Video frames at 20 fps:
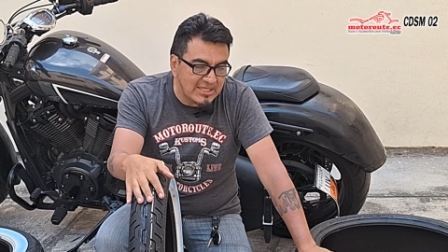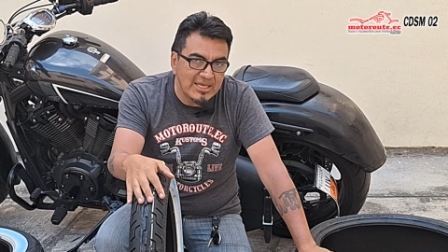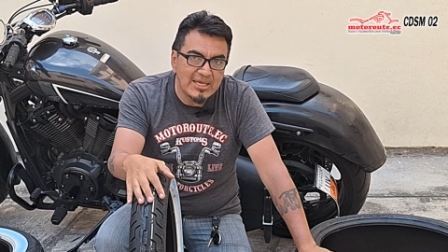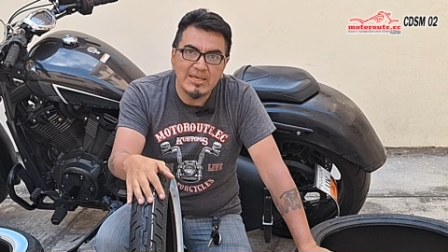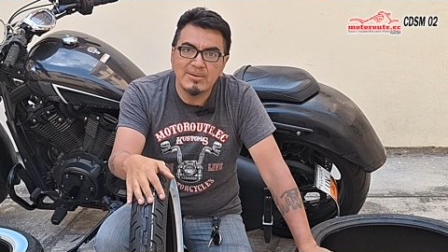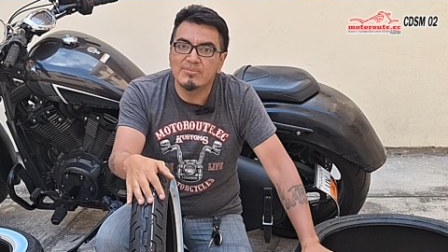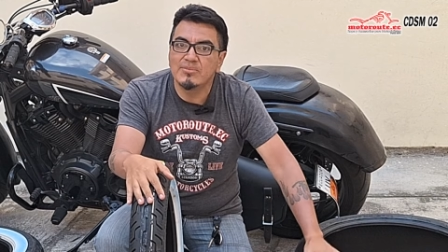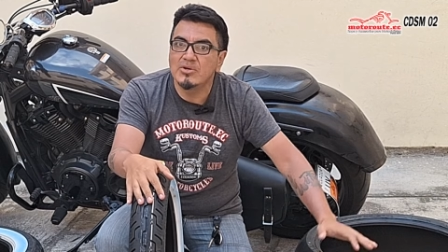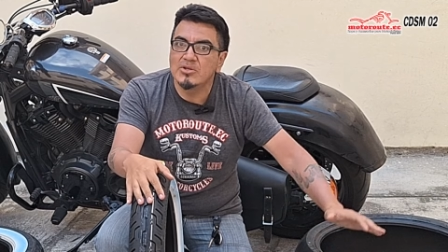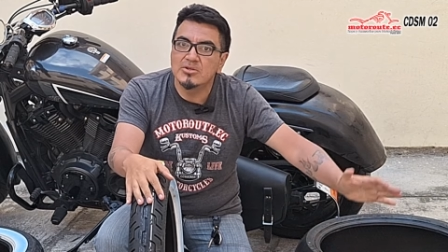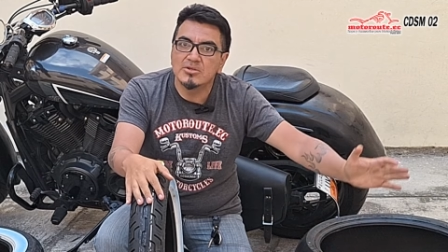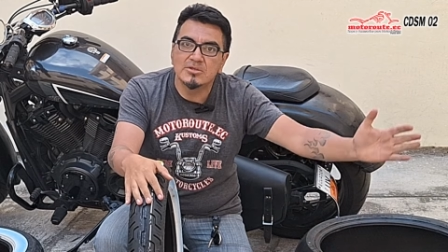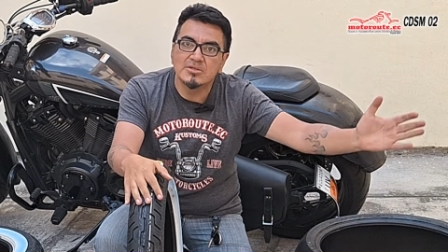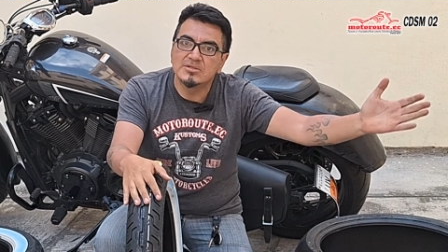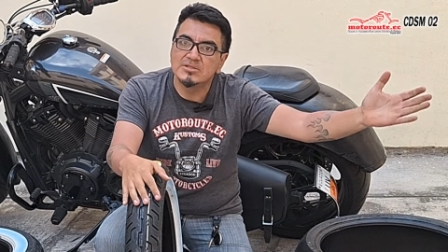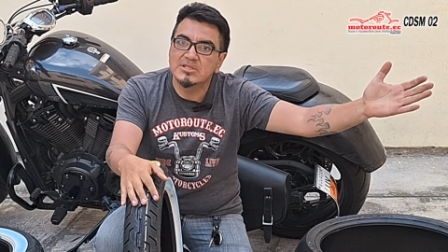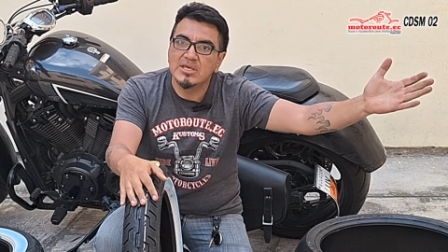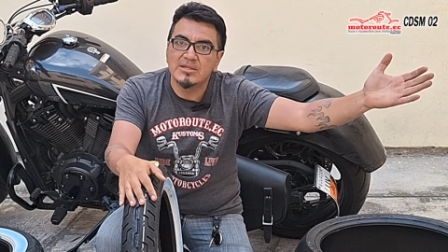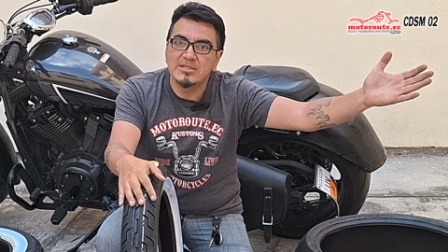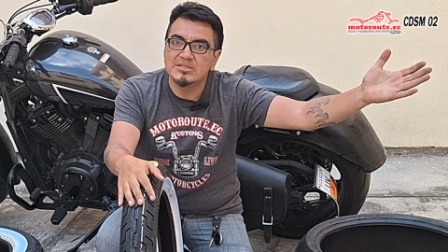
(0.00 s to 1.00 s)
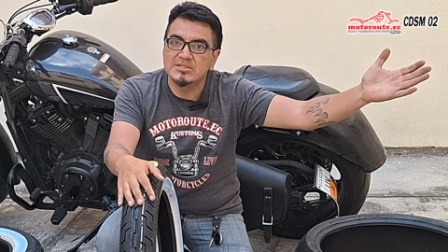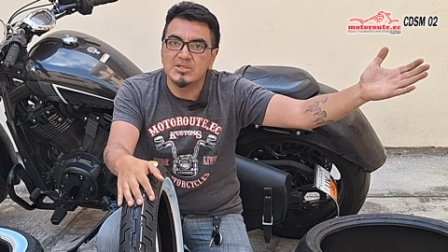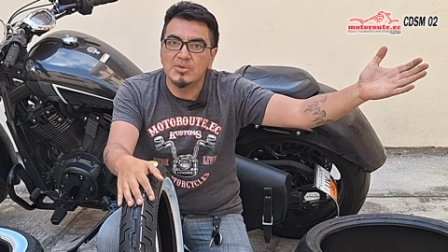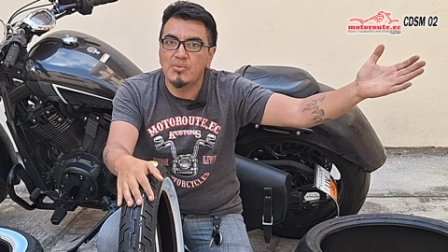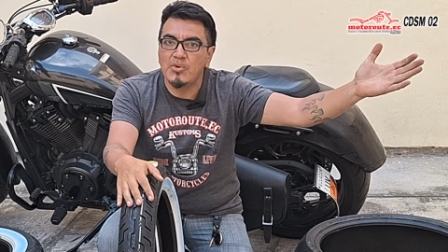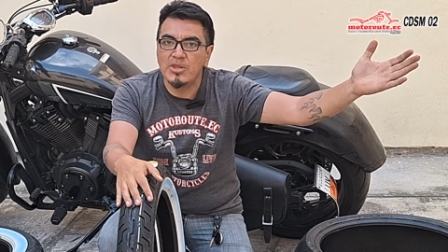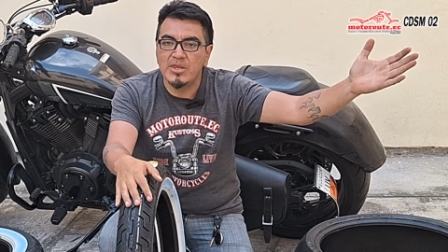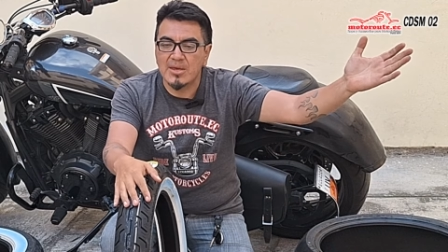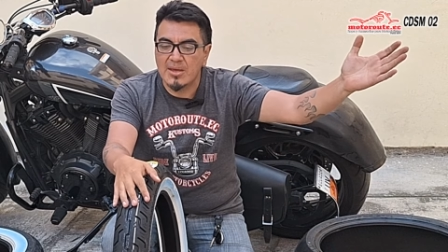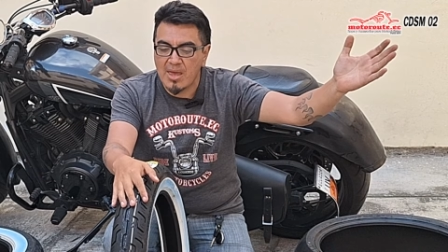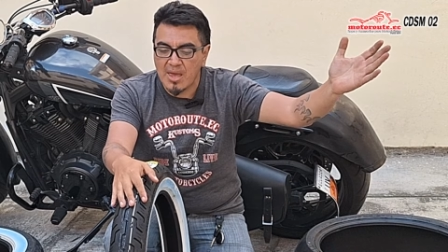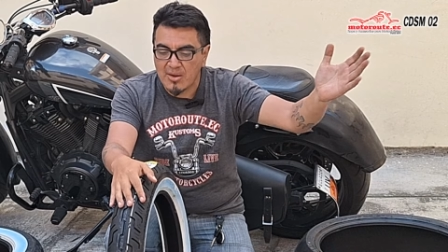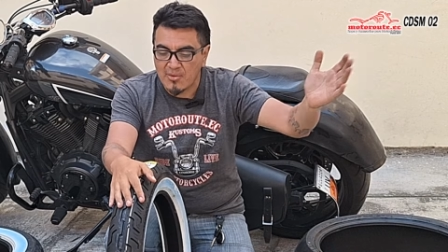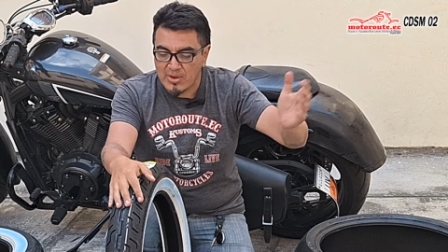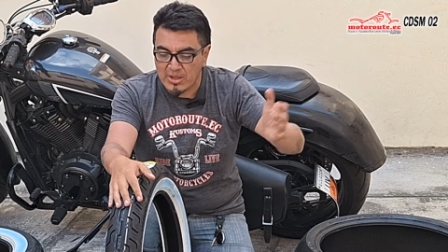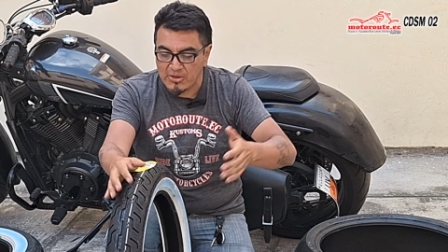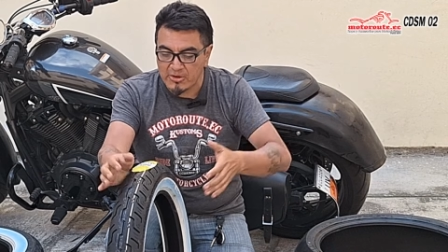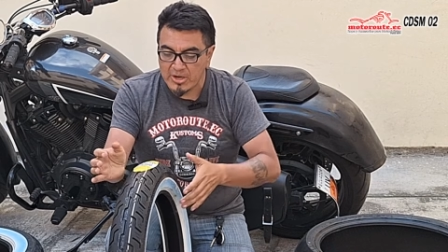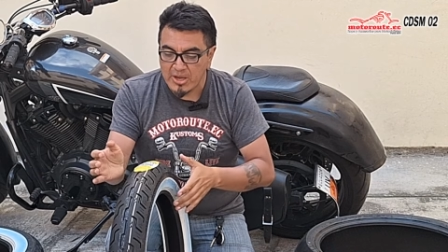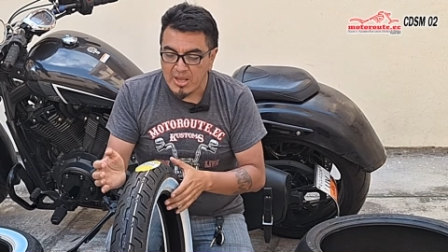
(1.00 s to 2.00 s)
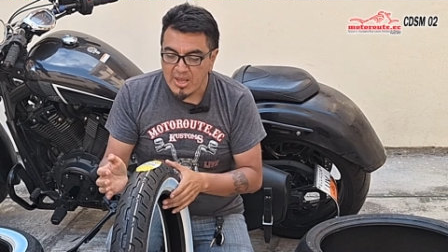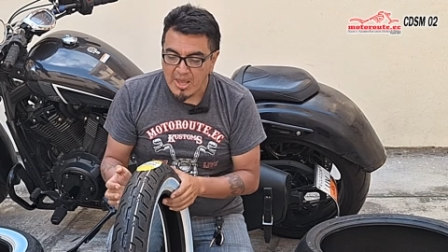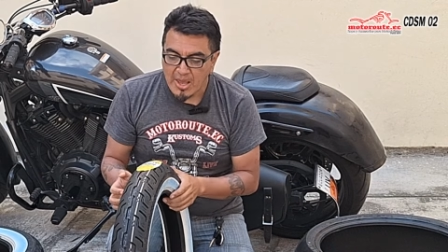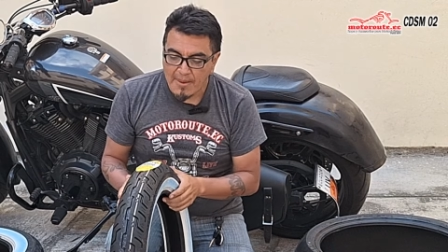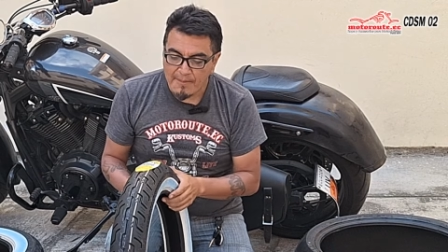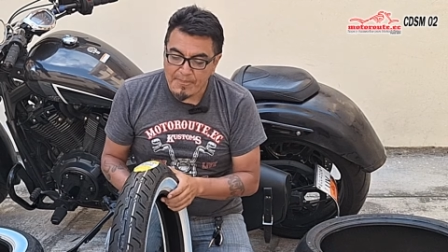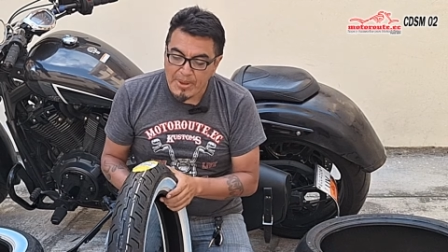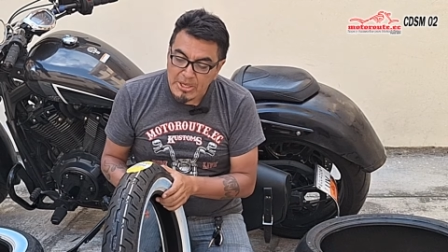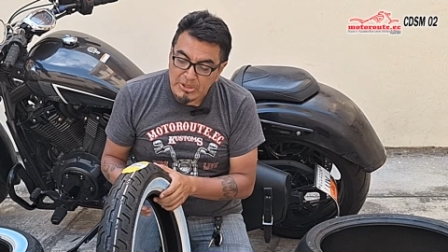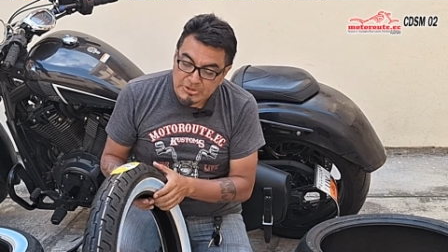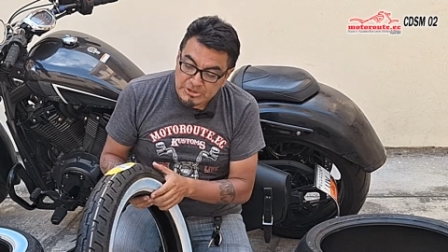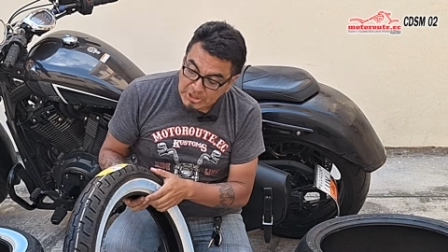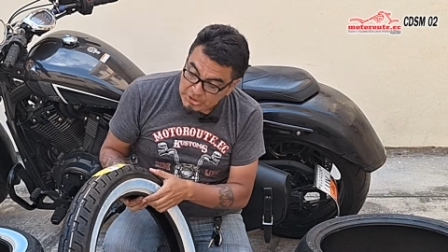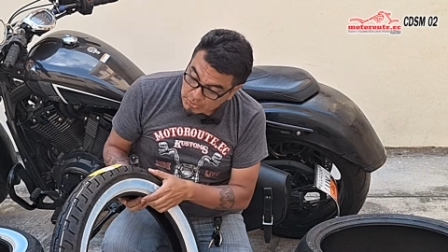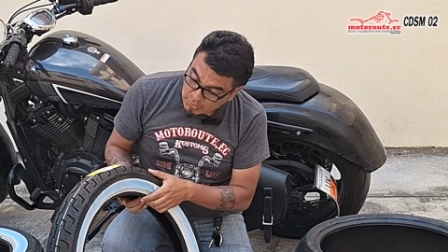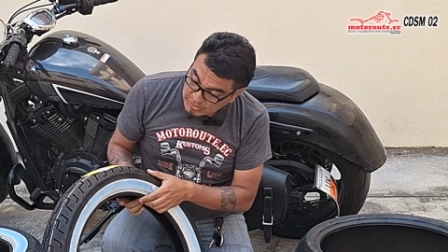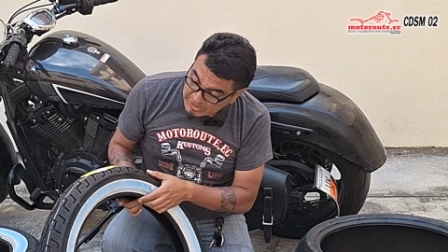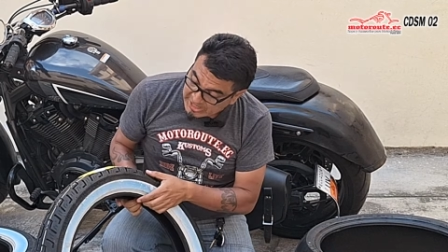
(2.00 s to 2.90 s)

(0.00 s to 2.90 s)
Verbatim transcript: de motos que distribuyen en Ecuador. Pero si tú